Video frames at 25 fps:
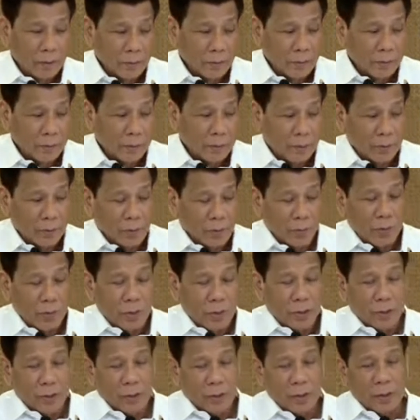ito
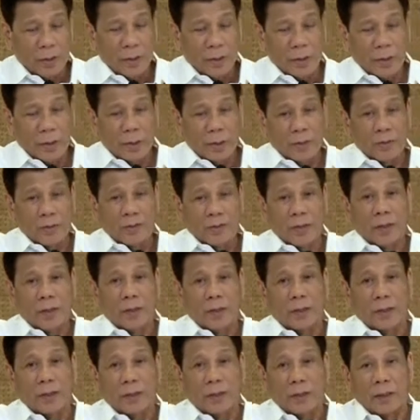ang inaano sa
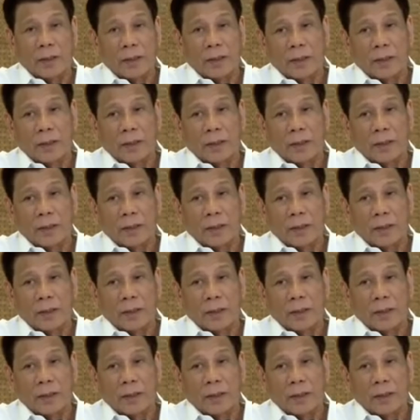atin na